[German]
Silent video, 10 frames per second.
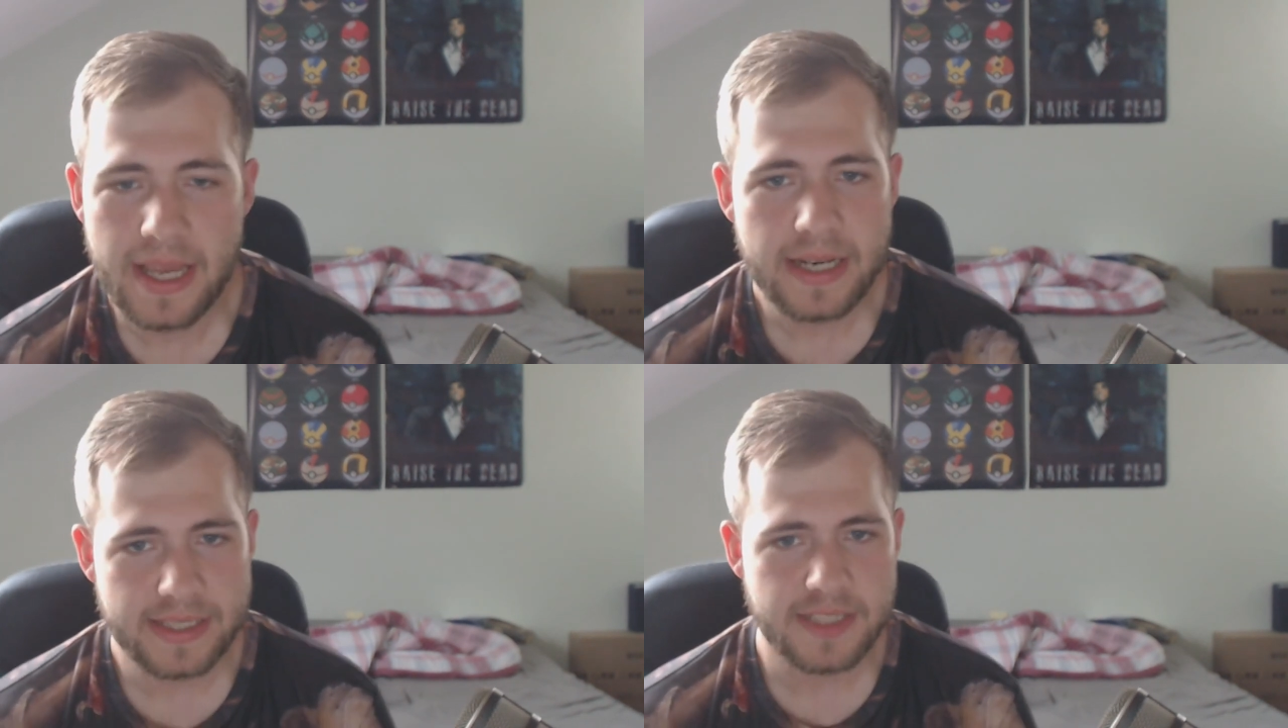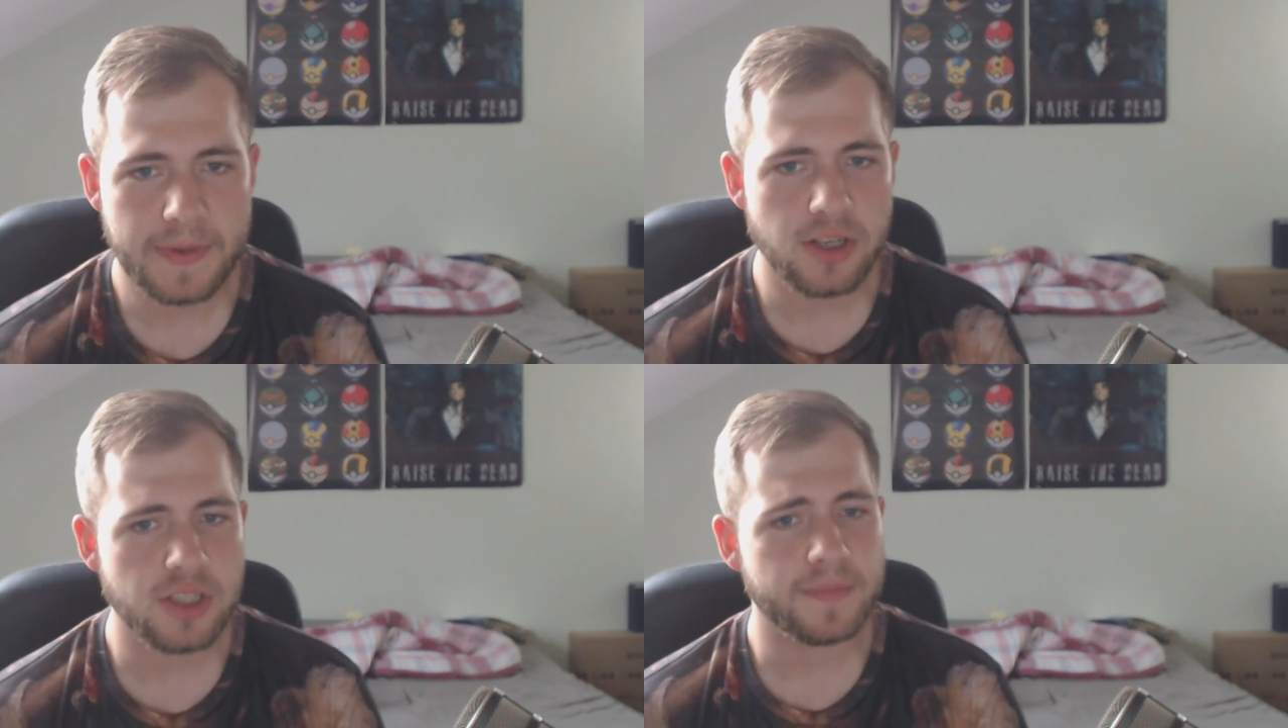das ist
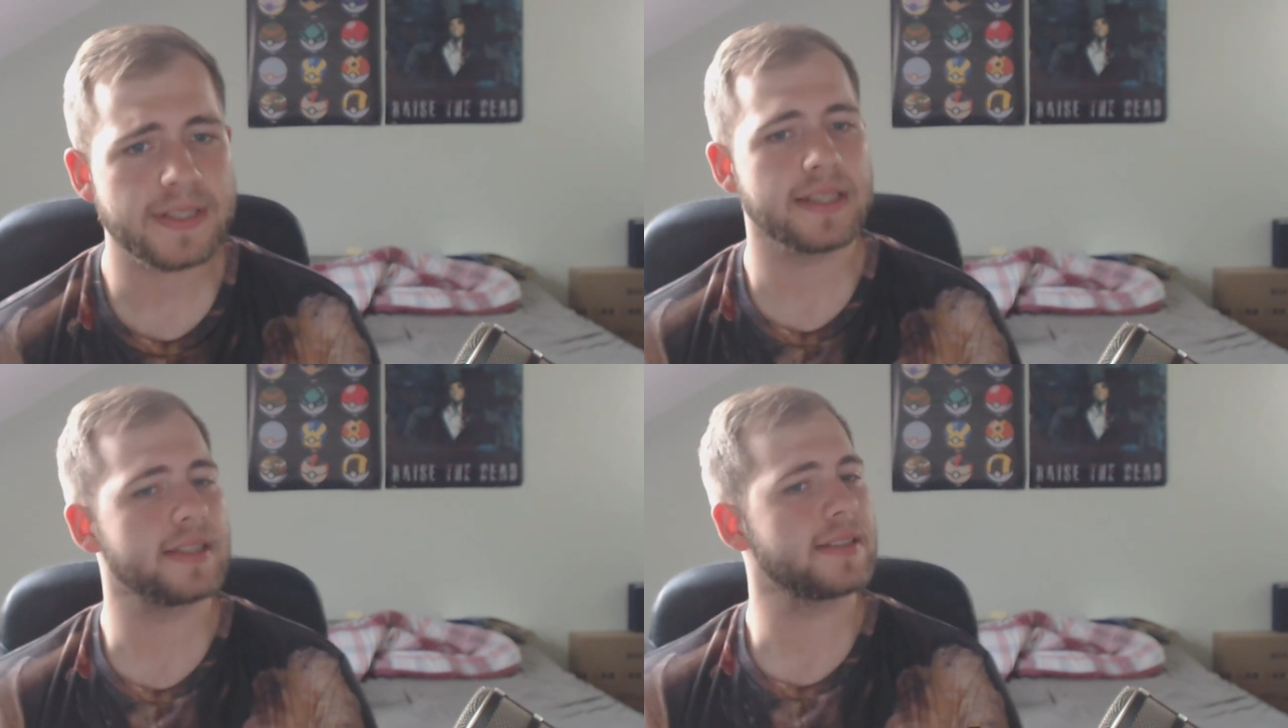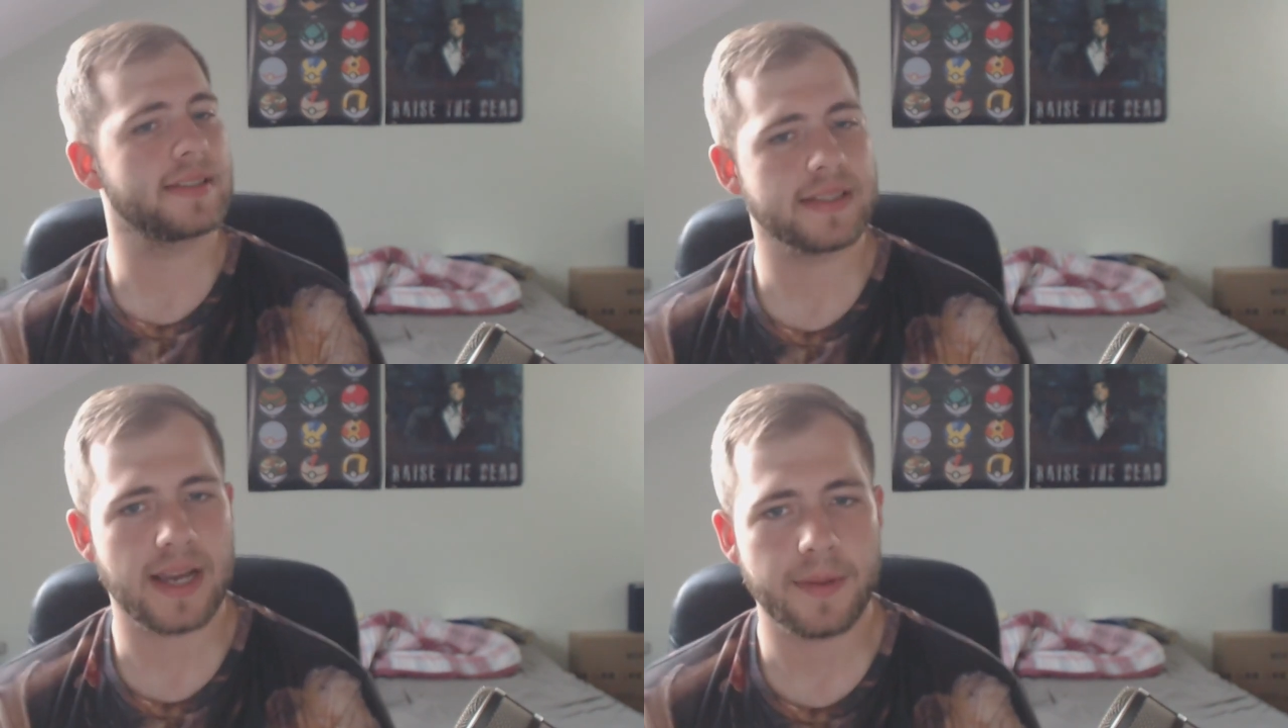mir auch schon passiert, dass,
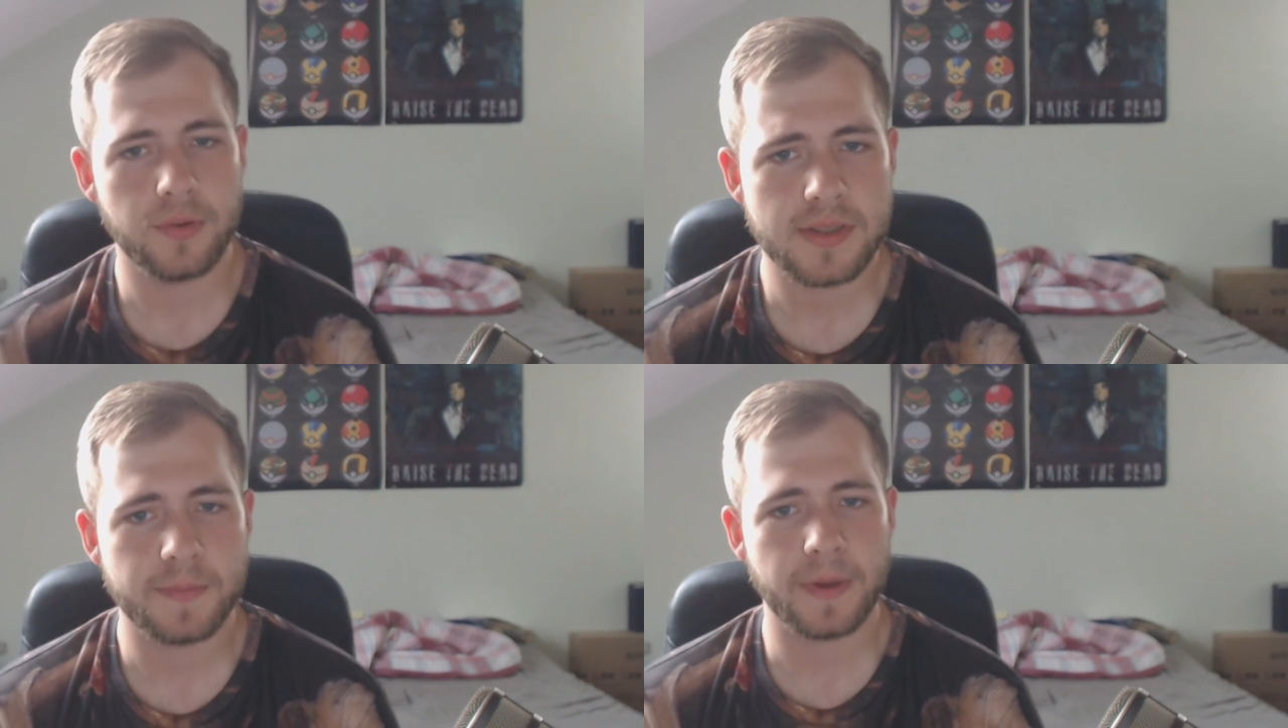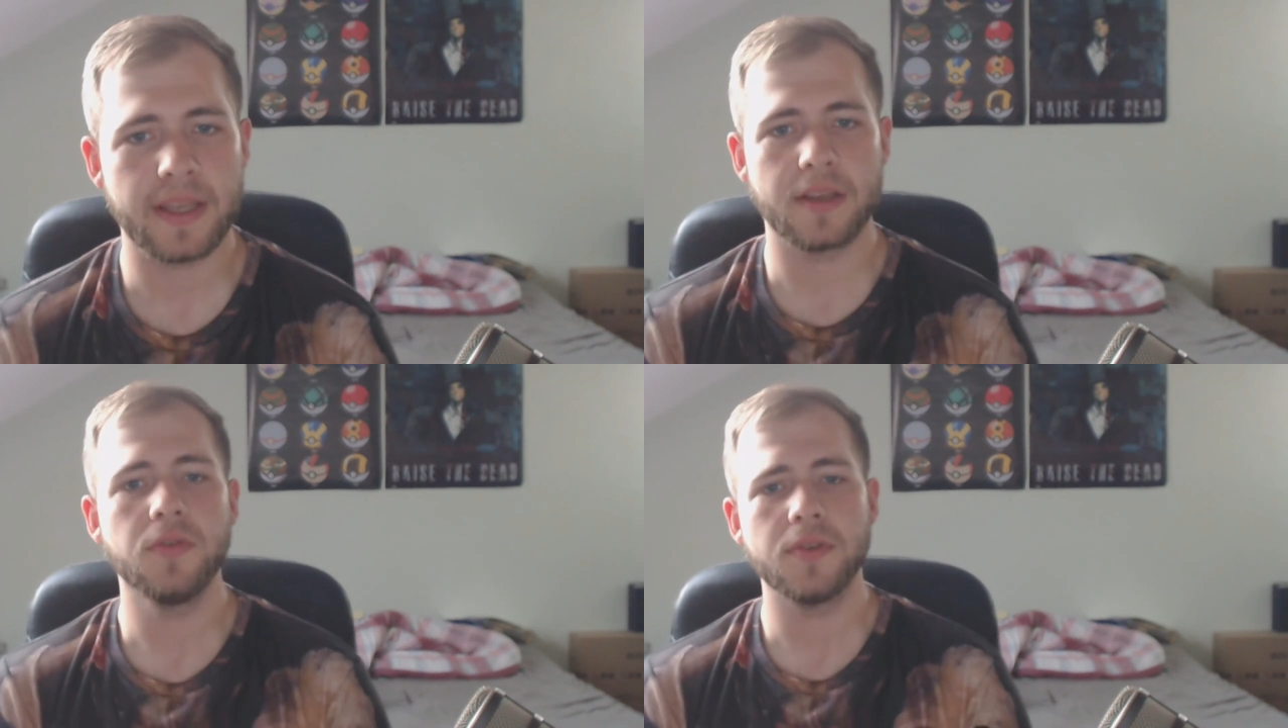dass Abos
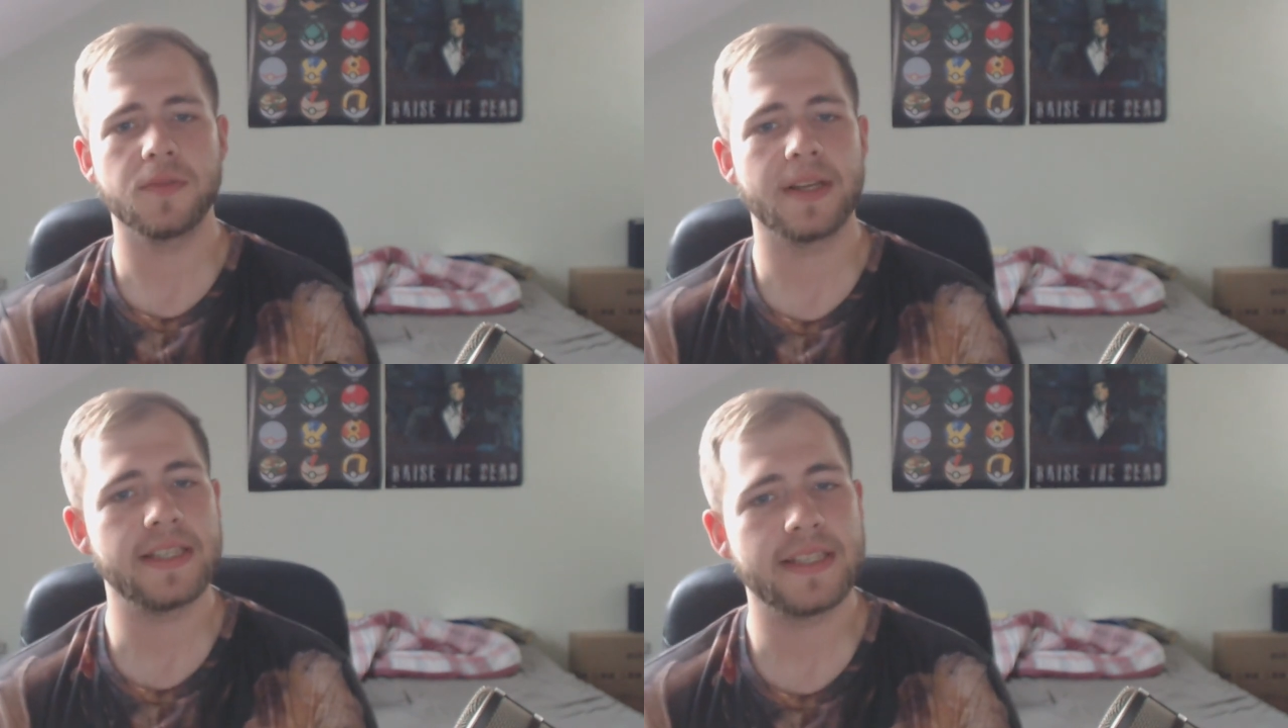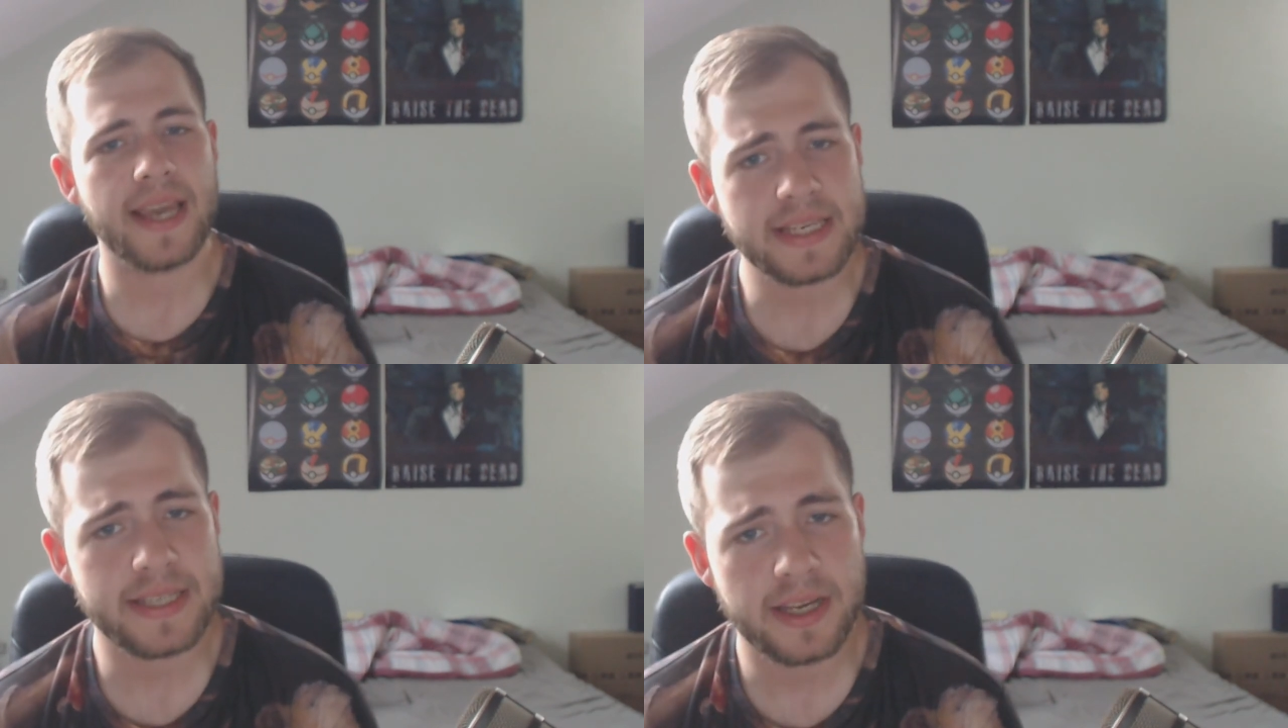bei YouTubern, die ich
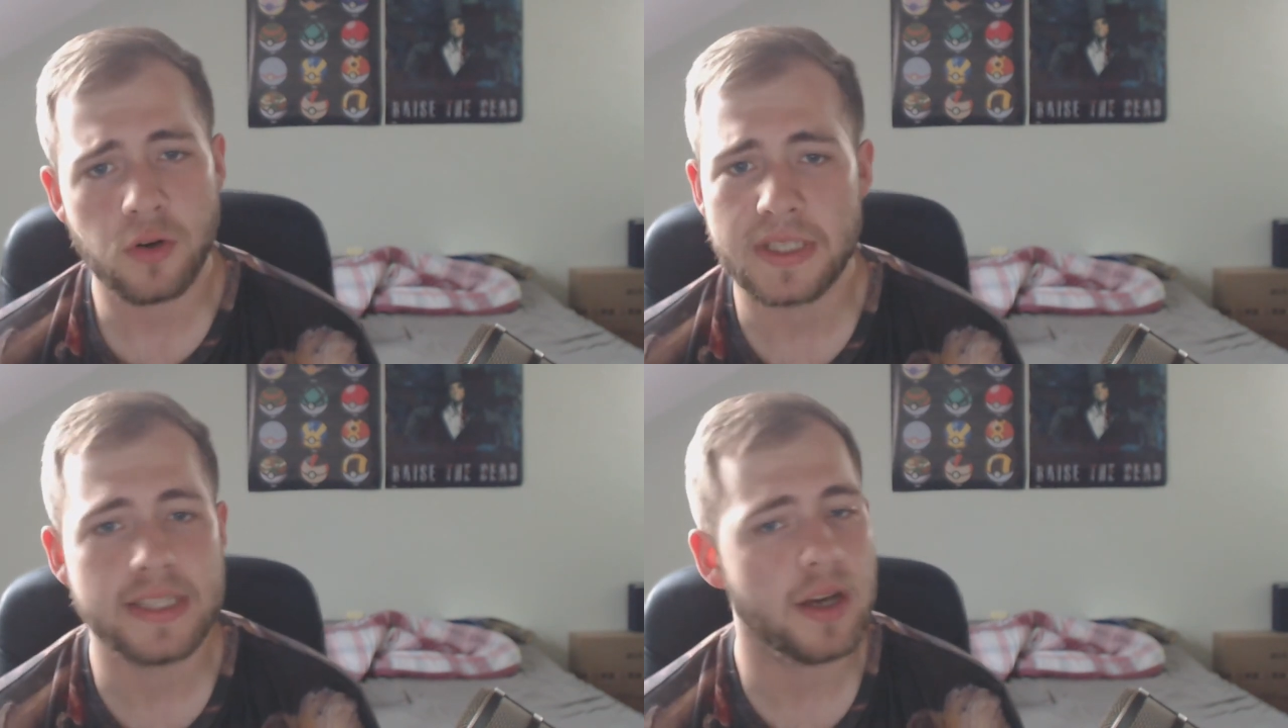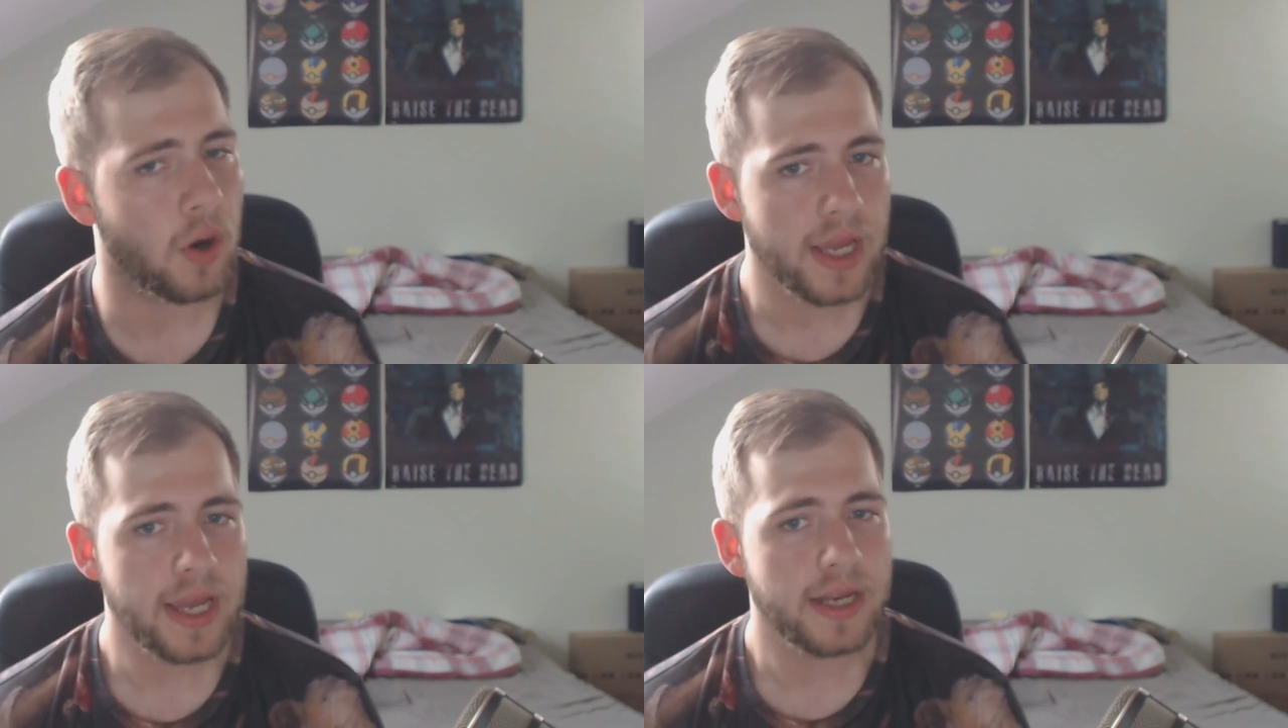echt gern gucke, die ich auch,